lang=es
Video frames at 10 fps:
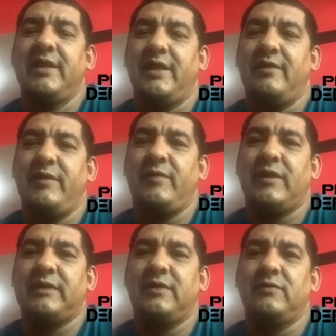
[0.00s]
el mismo
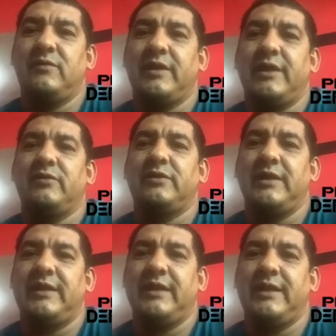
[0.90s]
artículo que ellos
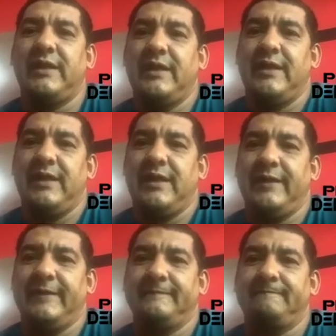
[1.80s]
tienen
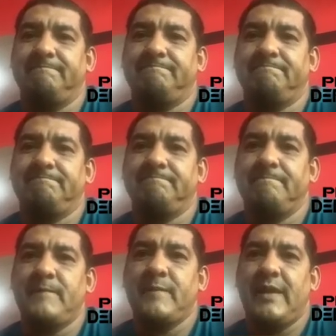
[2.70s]
en,
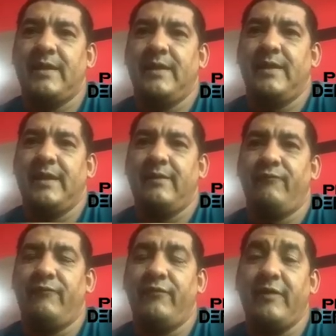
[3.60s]

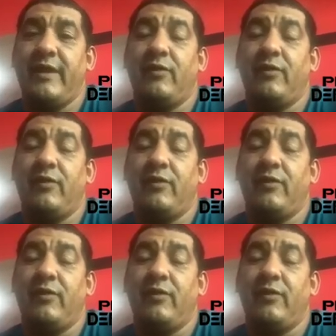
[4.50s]
en, en